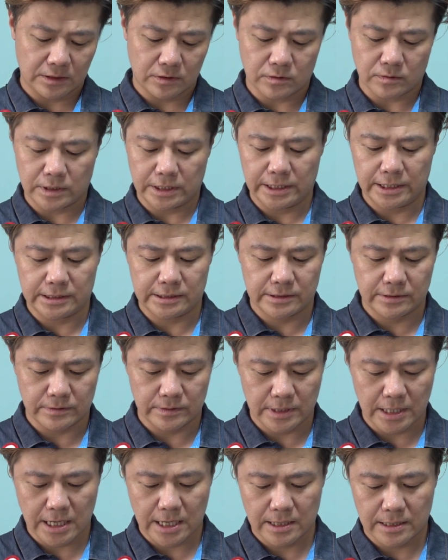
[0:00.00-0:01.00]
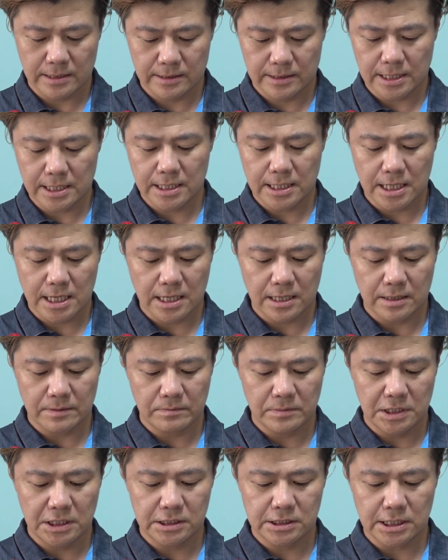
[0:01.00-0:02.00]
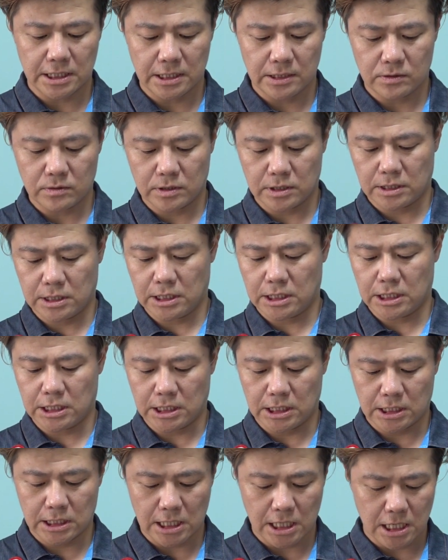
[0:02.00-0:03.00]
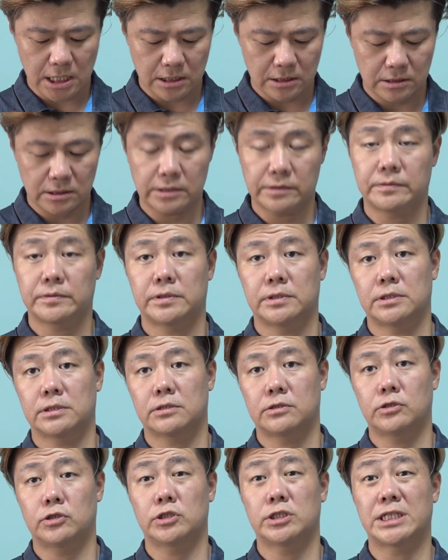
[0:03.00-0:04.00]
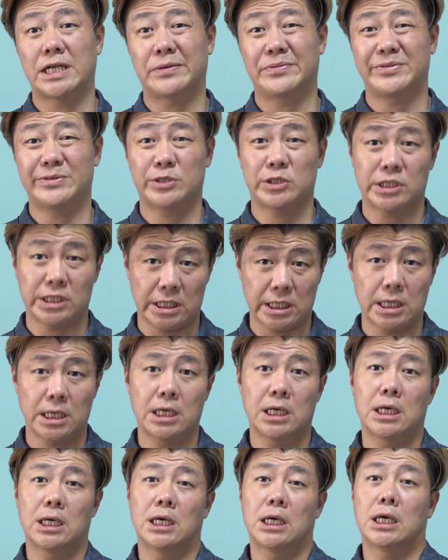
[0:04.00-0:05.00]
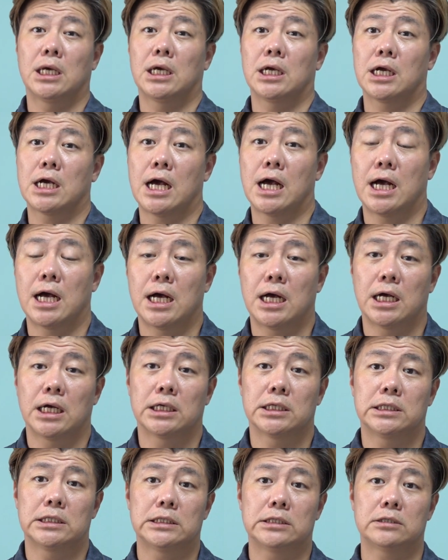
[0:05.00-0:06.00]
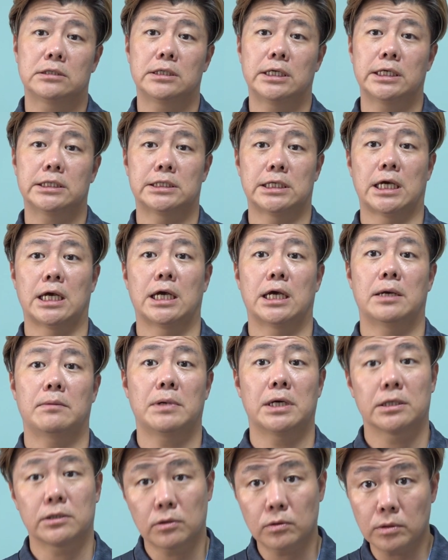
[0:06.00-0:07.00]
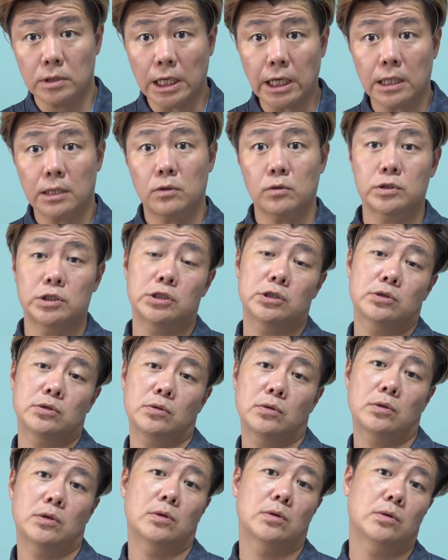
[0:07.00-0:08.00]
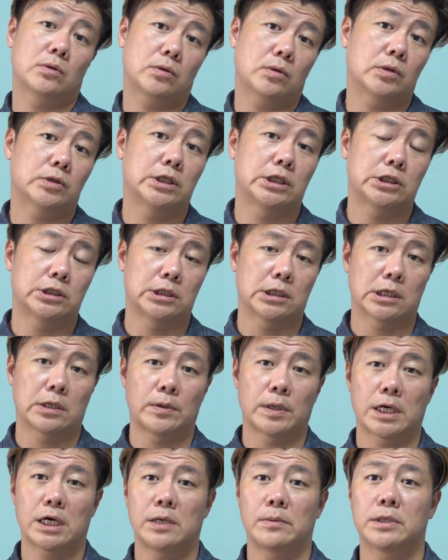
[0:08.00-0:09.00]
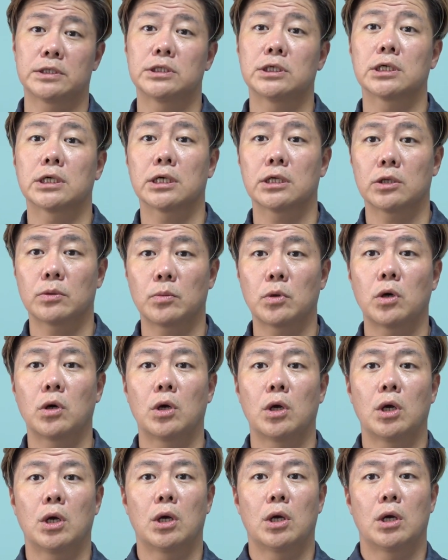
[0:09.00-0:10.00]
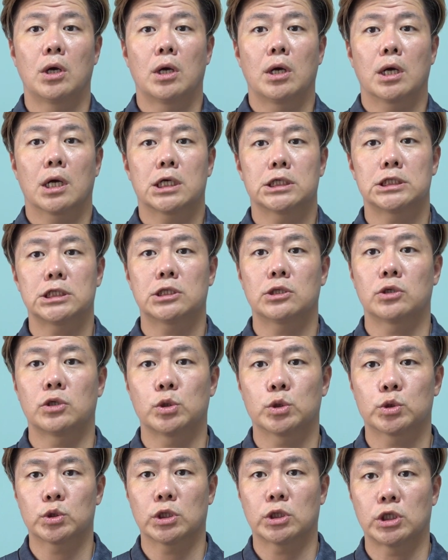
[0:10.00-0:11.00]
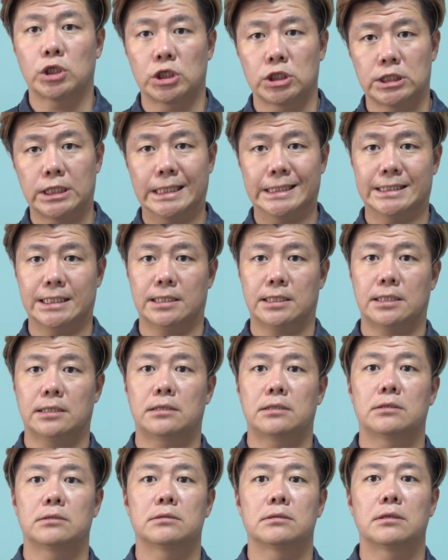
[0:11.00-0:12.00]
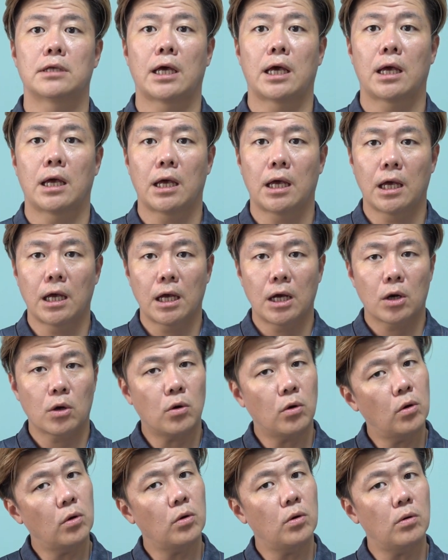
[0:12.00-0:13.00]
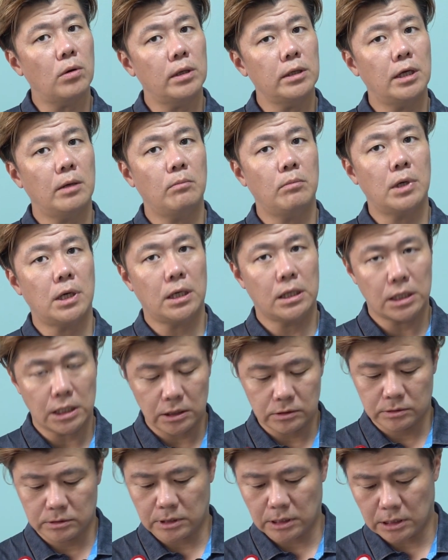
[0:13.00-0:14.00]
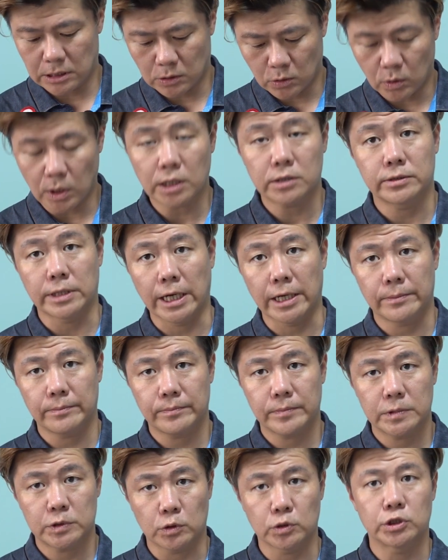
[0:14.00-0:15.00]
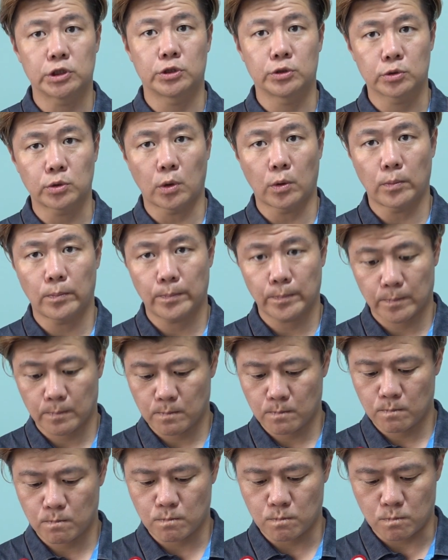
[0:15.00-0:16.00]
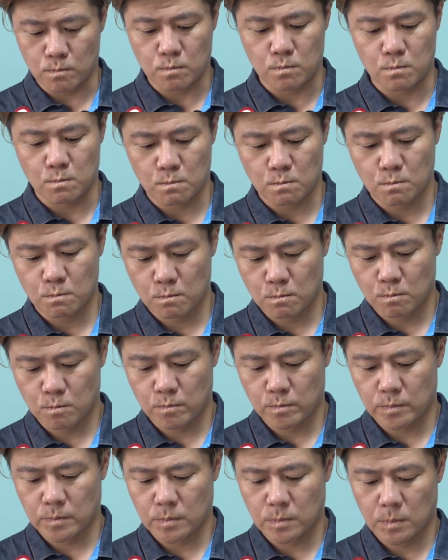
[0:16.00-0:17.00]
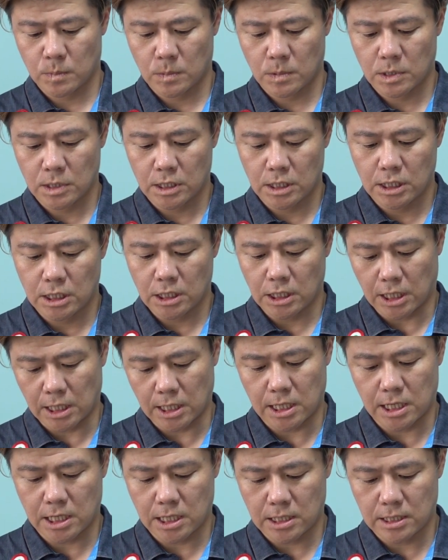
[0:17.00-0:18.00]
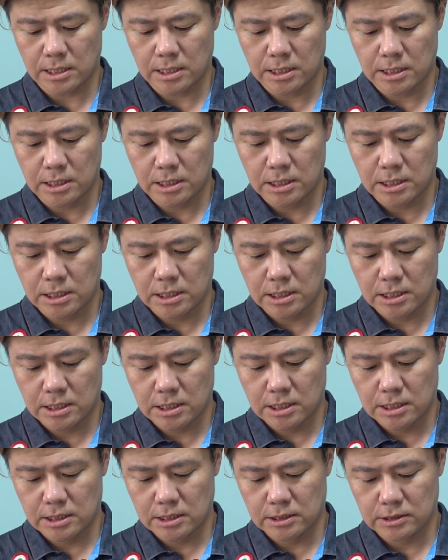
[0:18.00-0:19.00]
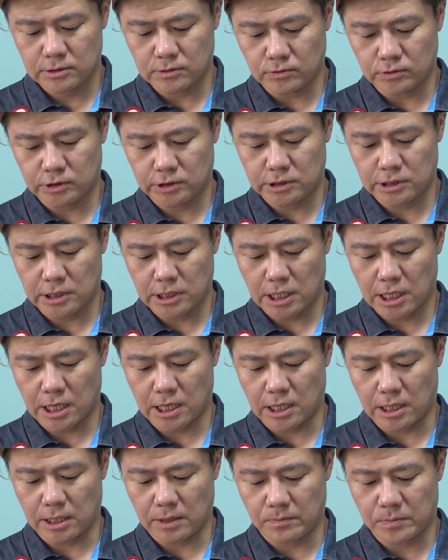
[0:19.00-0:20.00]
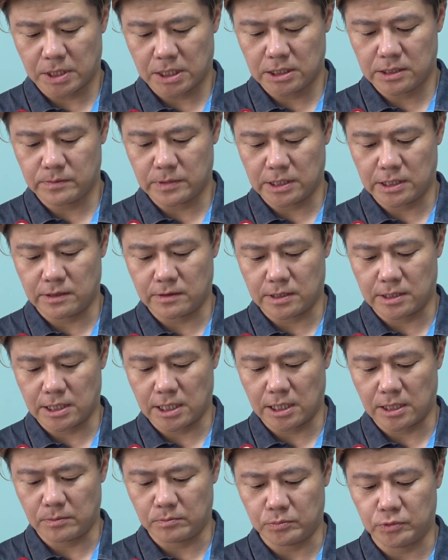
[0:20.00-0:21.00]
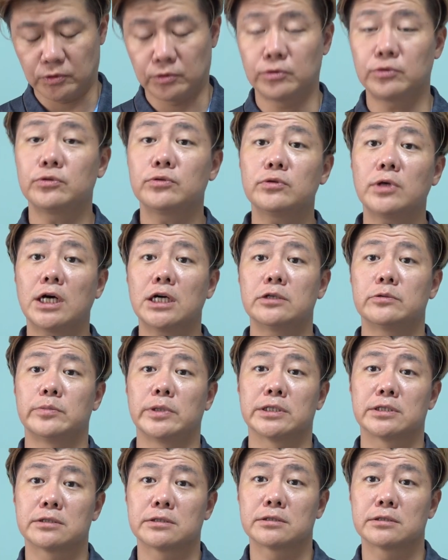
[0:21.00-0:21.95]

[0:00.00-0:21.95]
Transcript: 怖いですよねただ右サイドで出ていたクルセフスキがイングレーゼ、まあね、当日どのどの選手なのか分かりませんけどもガゼット想だったイングレーゼになってるんではあんまカウンターが怖くない正直言うとうんかなそしてねパルマにはねブルーノ・アウベ